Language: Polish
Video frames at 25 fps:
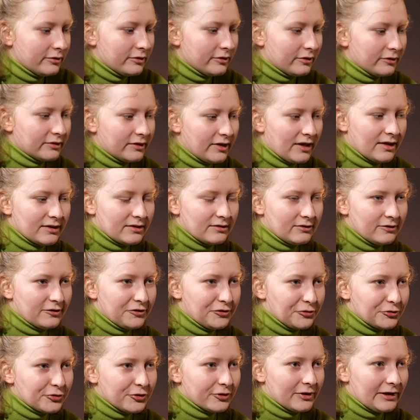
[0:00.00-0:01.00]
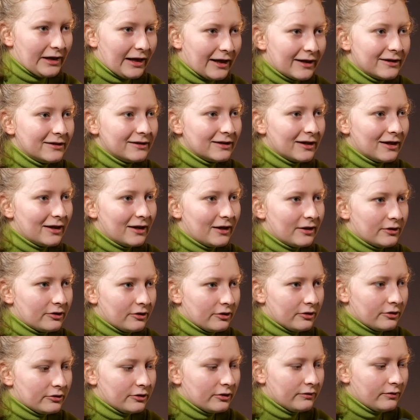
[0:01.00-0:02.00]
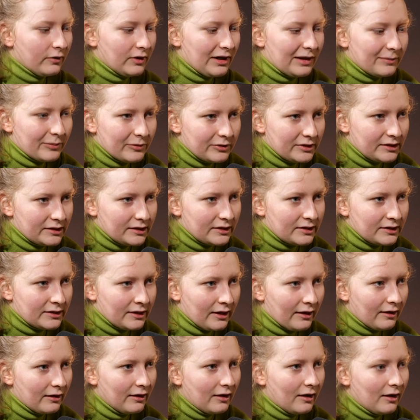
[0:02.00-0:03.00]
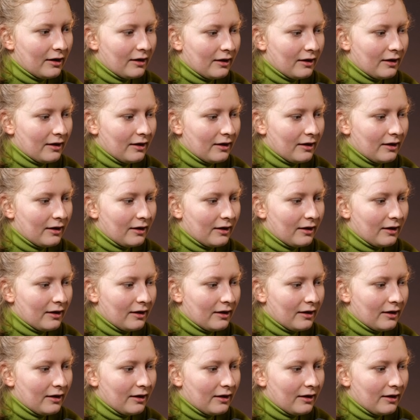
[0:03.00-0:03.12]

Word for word: tylko teraz już od lat, to, to wola polityczna.